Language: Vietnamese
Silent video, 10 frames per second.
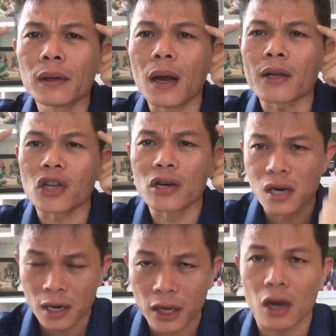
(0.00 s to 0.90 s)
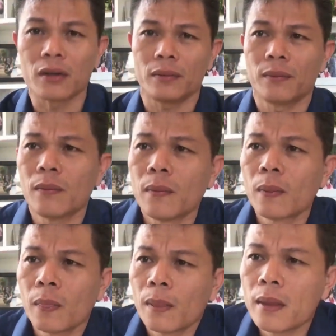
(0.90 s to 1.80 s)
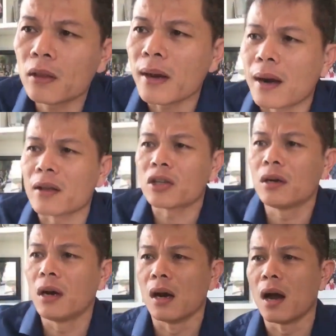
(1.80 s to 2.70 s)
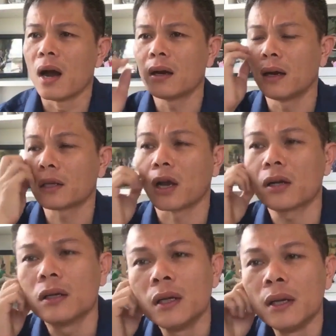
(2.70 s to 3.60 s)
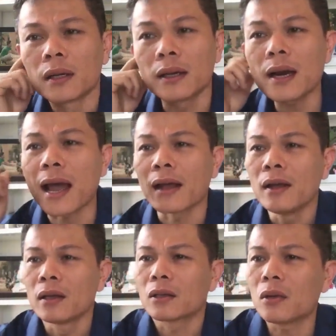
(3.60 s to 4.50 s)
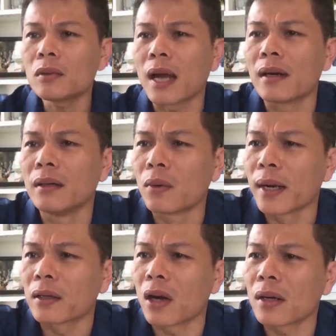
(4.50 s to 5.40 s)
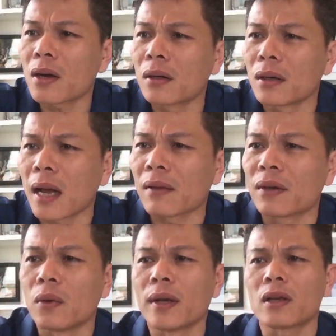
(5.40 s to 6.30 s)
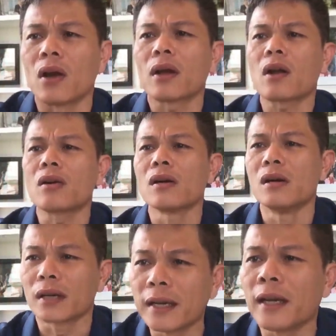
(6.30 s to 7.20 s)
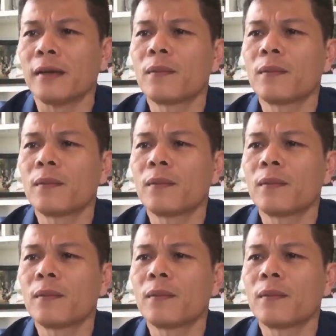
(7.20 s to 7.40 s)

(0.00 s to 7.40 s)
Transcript: đó là sự lựa chọn như thế nào là sự lựa lựa chọn nghĩa là chúng ta được quyền chọn cái con đường này và được quyền chọn cái con đường kia